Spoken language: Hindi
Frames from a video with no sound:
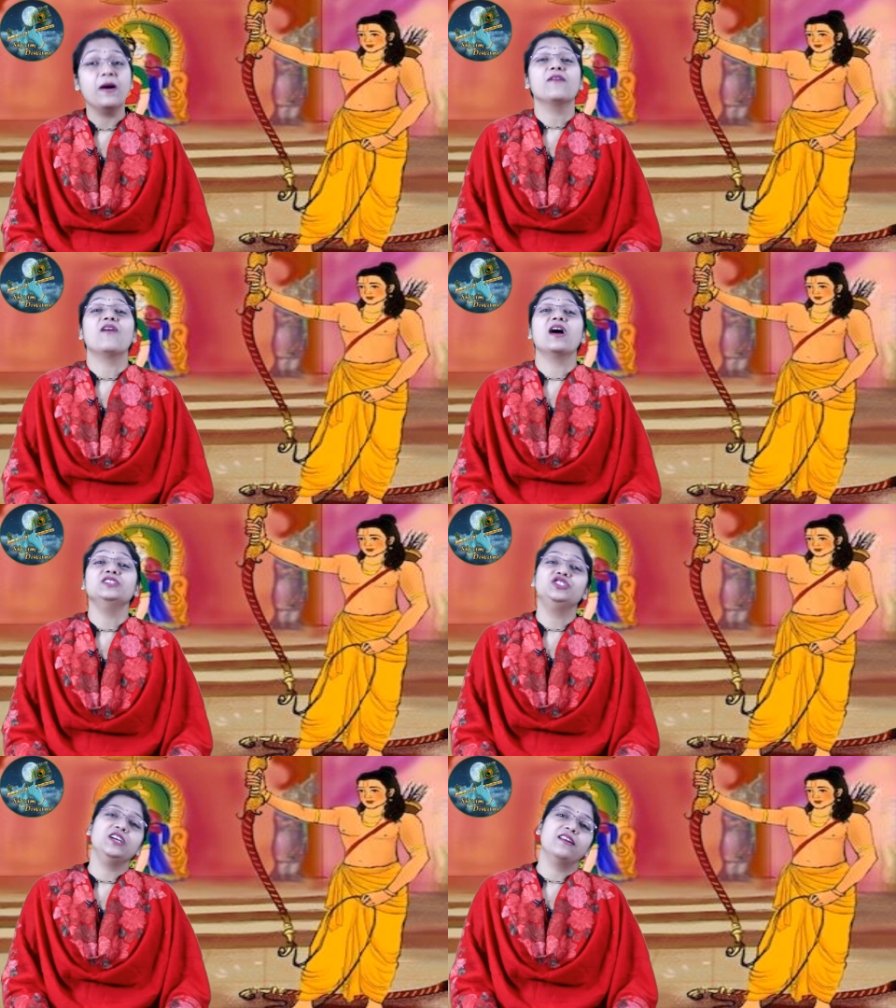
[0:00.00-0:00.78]
में
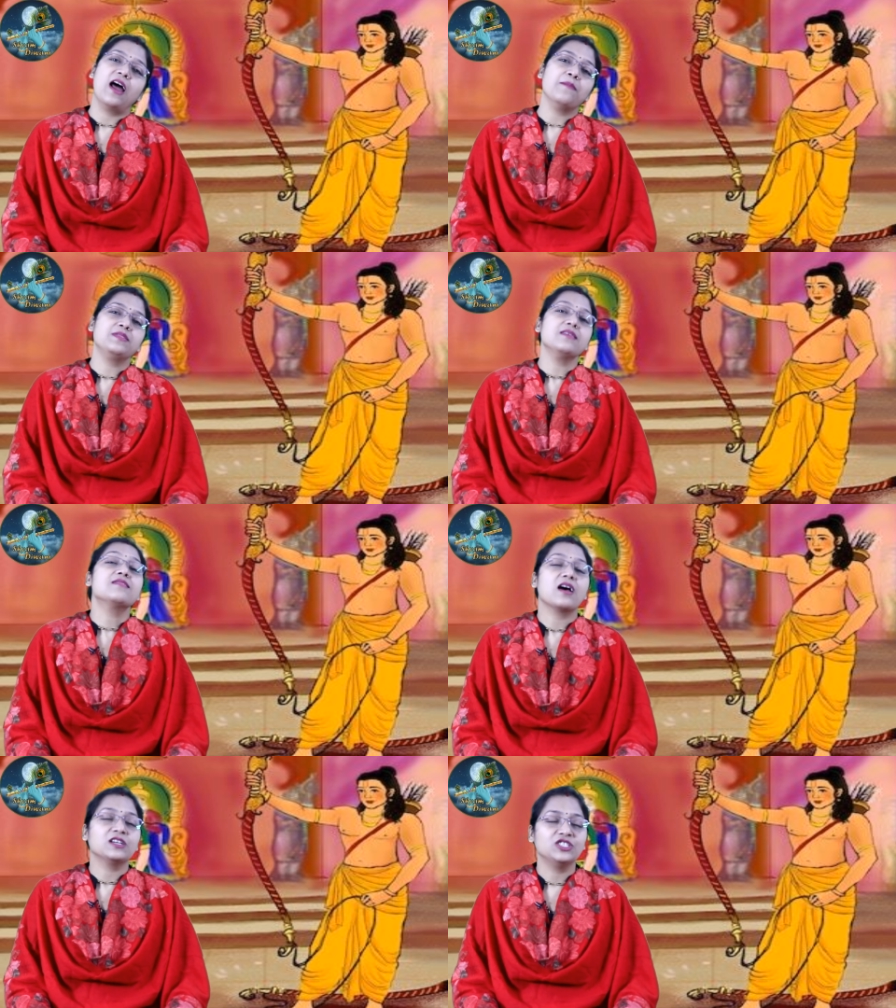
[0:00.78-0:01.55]
भगवान श्री राम से
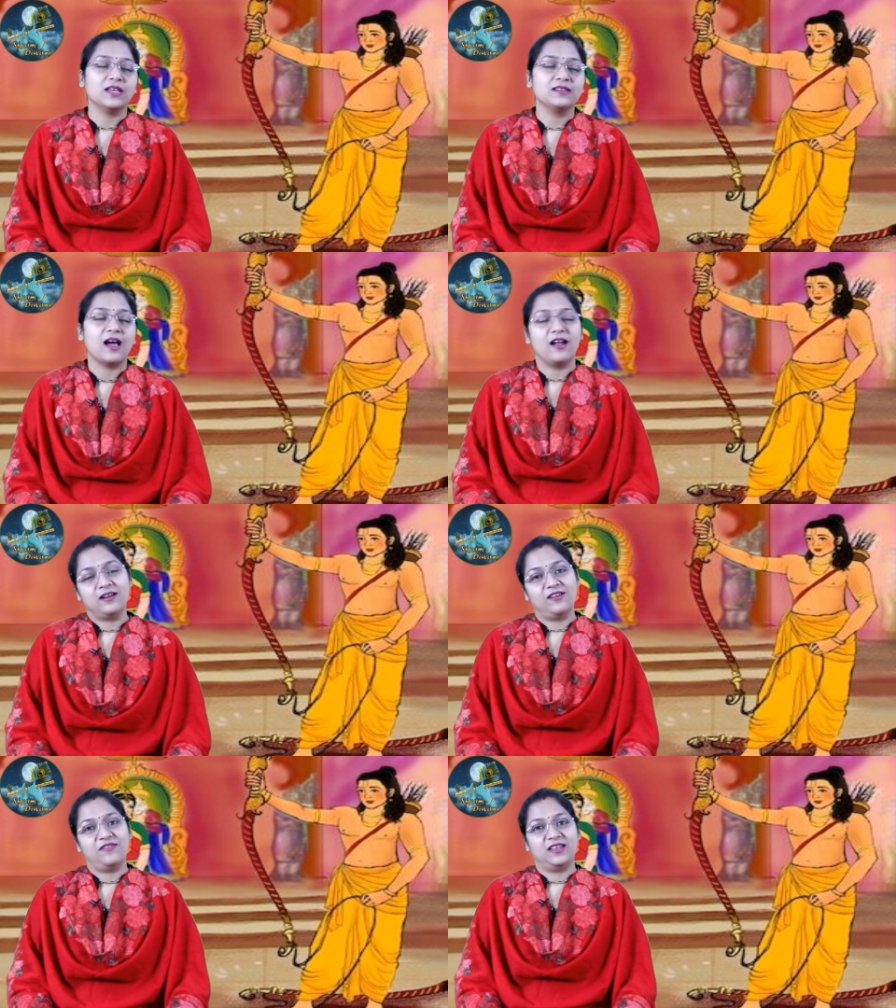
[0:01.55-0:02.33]

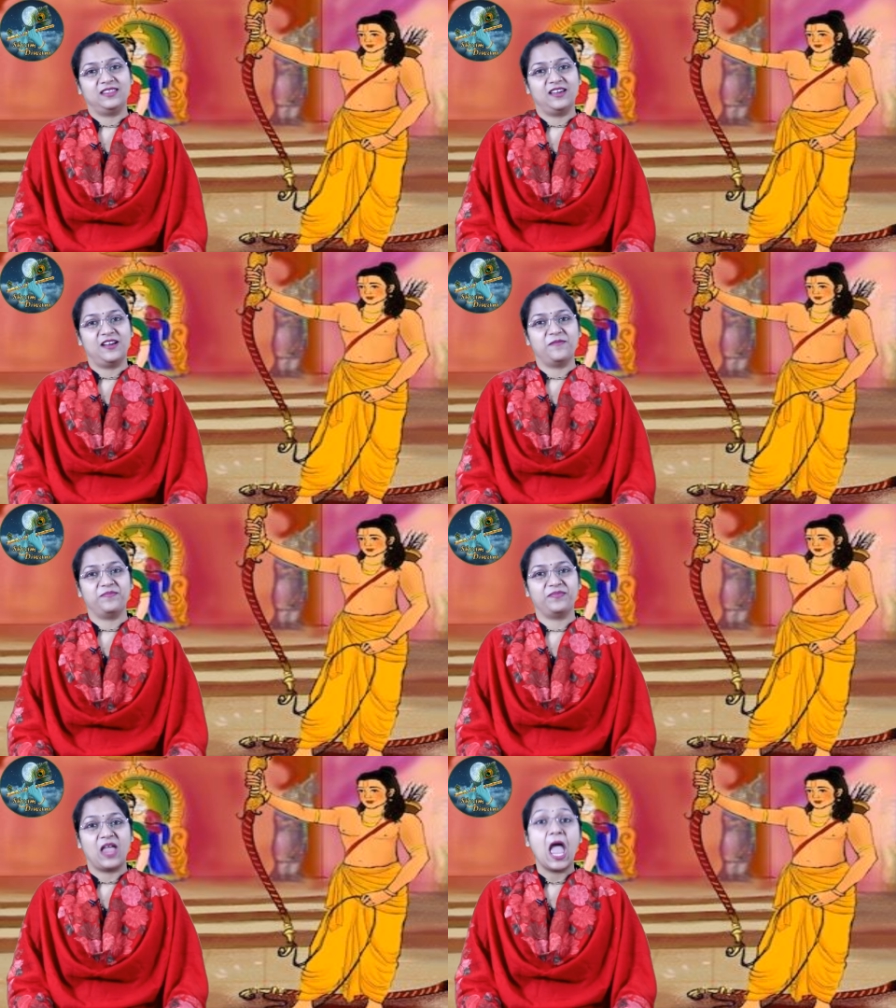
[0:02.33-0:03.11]
साक्षात्कार करवा दिया
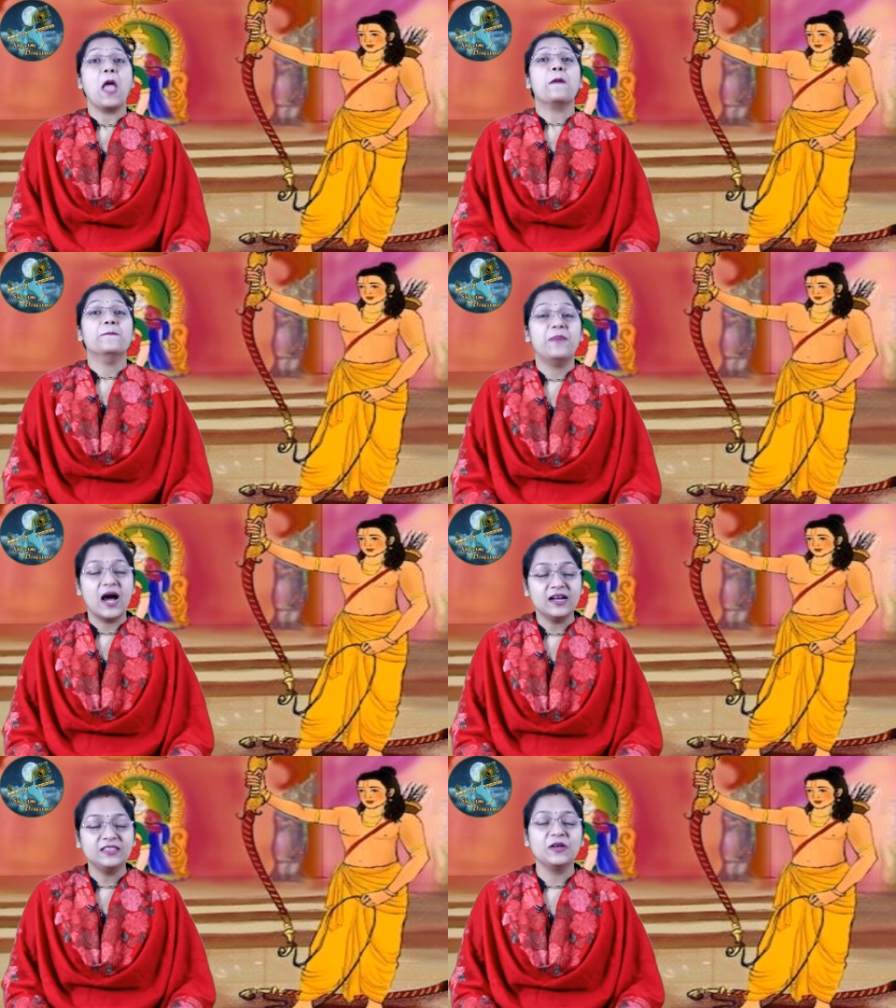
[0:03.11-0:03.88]

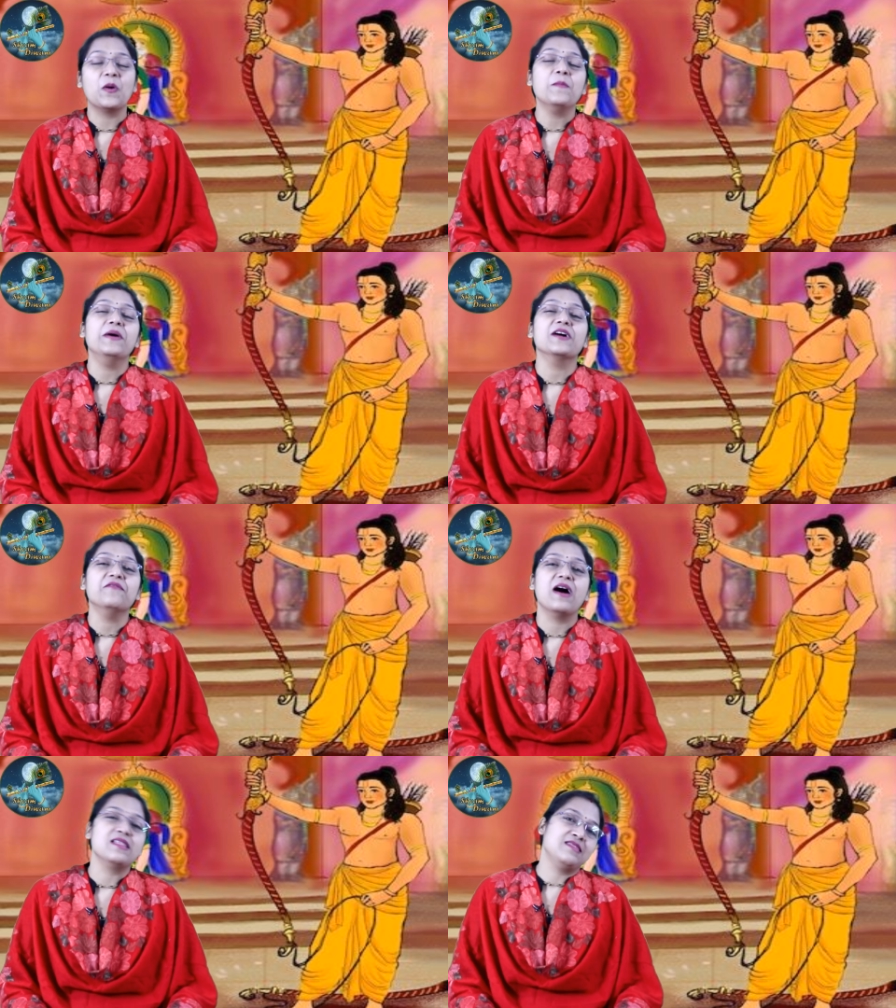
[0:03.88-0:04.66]
भक्त को
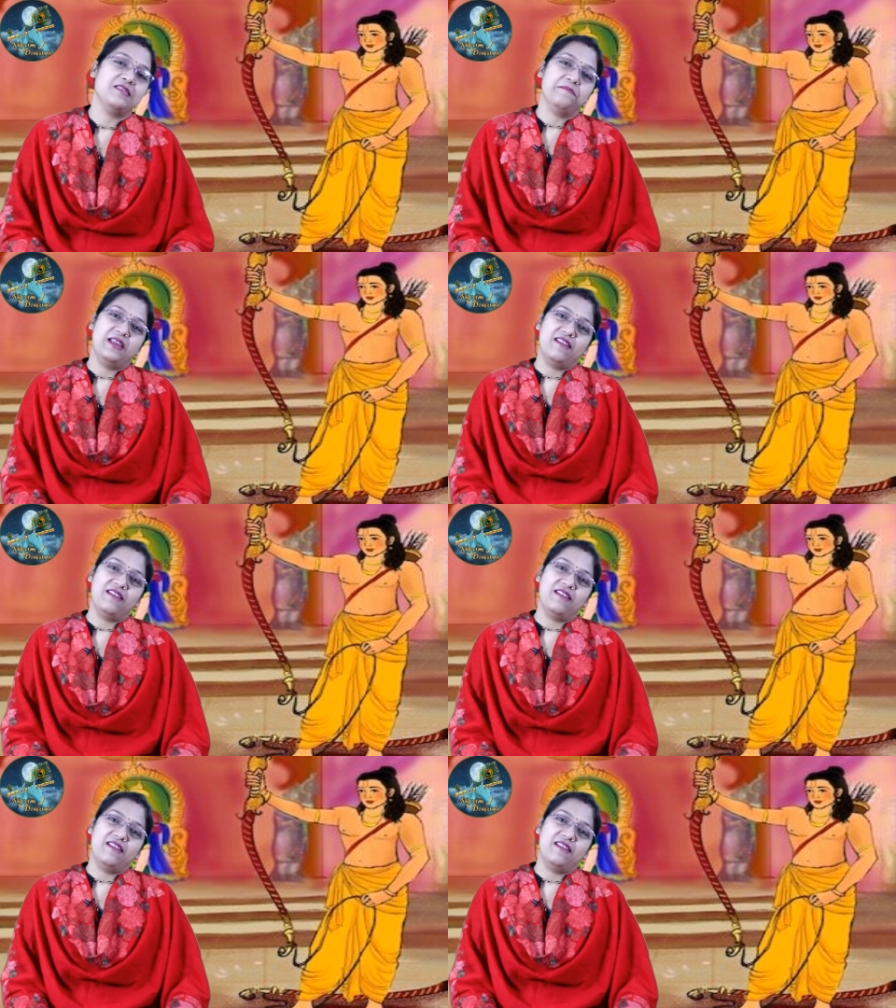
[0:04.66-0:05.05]
भगवान से